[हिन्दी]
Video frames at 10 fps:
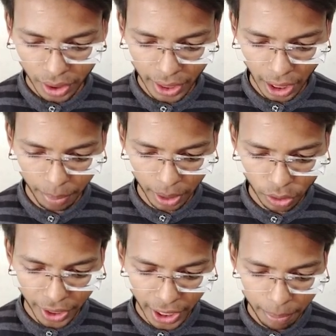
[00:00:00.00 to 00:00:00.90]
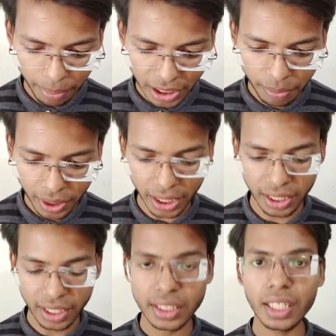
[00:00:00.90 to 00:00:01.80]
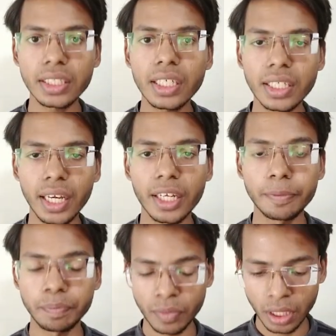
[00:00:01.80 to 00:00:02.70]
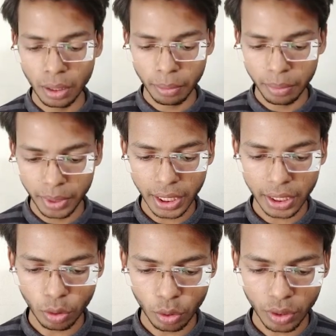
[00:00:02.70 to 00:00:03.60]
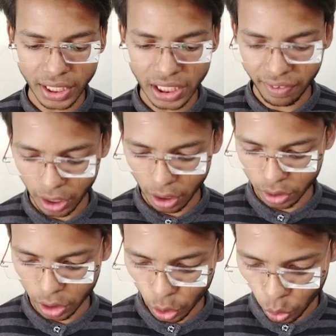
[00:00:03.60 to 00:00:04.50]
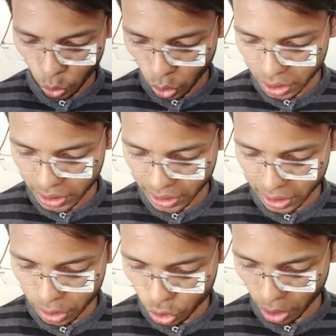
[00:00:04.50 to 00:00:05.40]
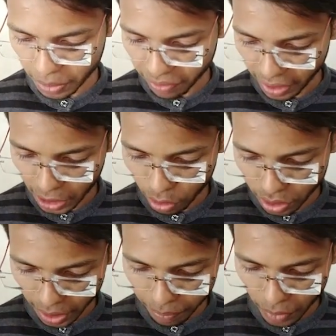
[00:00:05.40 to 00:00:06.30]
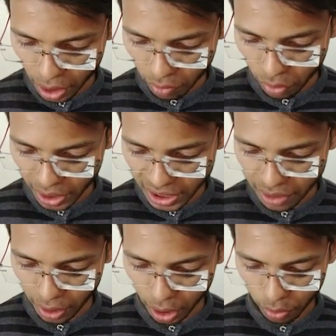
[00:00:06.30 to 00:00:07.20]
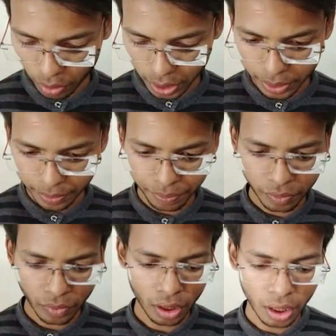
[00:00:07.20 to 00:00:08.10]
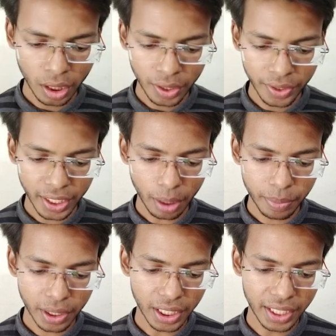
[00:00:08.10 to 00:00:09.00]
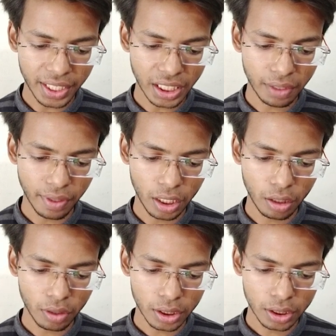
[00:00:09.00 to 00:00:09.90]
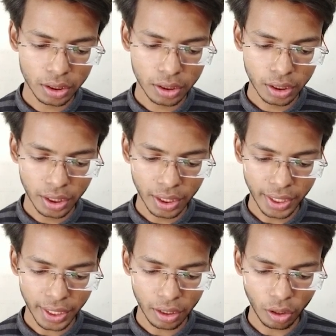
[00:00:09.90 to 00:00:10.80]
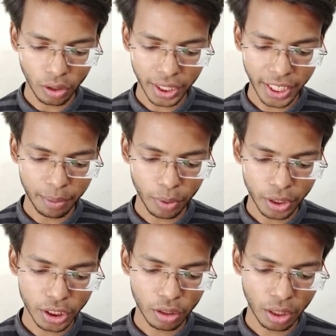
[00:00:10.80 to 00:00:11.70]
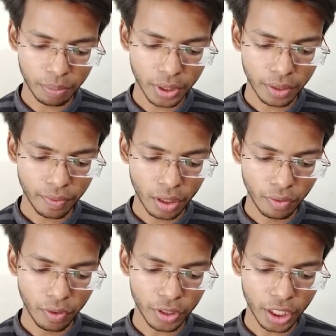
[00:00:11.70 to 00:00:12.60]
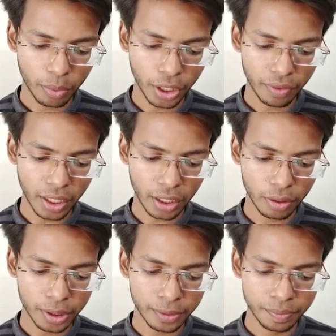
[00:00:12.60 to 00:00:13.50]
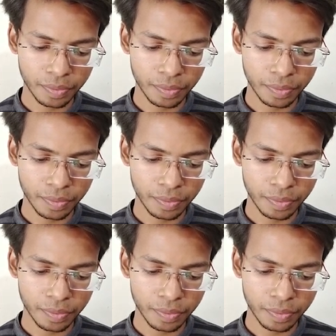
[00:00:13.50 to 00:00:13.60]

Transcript: यहाँ पर जो ए प्लस बी है इसका रिजल्ट क्या आएगा ये दोनों कैसी वैल्यूज़ हैं टू और सिक्स जो आपकी वैल्यूज़ हैं वो कैसी वैल्यू हैं ये आपकी इंटीजर वैल्यू है ठीक है और ये एट पॉइंट ज़ीरो आपकी फ्लोटिंग पॉइंट वैल्यू है